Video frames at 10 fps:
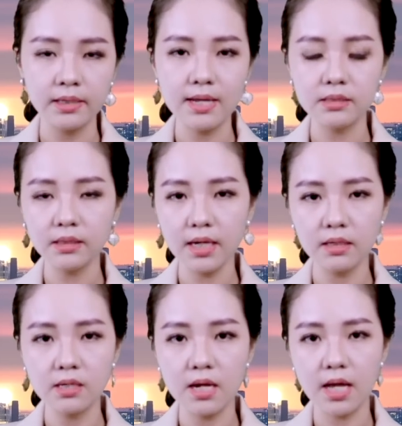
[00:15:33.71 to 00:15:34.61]
để xác
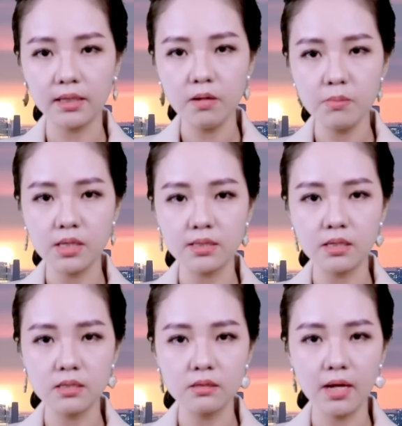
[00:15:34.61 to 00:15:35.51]
định đây là thiết bị
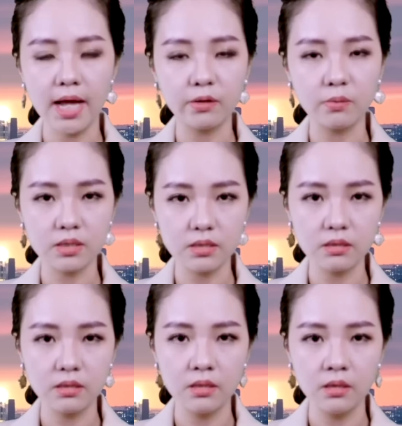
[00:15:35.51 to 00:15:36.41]
dân sự hay quân sự.